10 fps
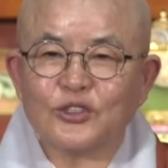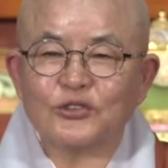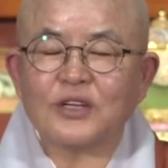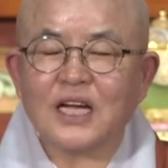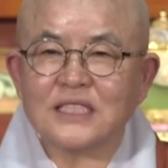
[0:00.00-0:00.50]

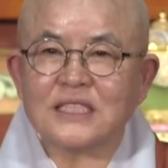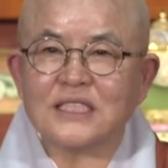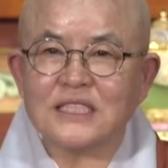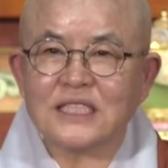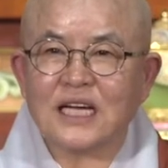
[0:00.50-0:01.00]

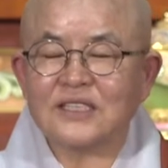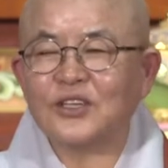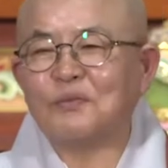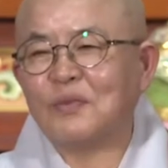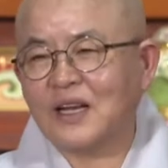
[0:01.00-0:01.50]
출가시키니까
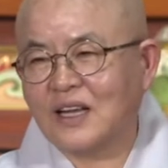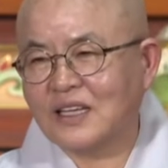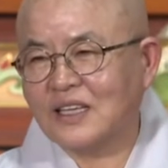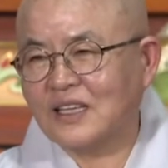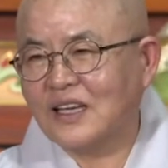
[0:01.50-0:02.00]

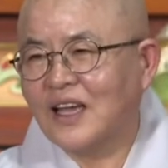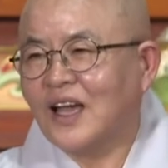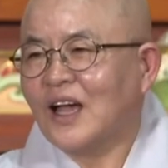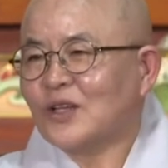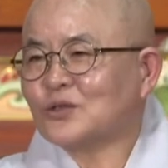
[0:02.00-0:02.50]
정반왕이
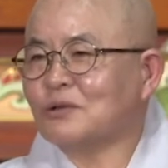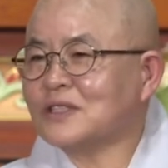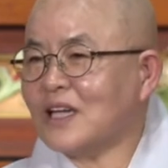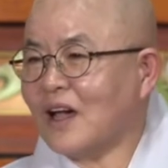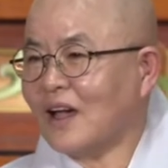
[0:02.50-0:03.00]

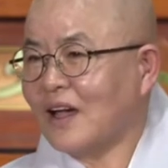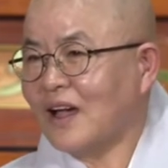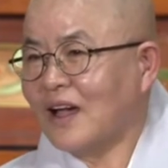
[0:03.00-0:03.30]
손자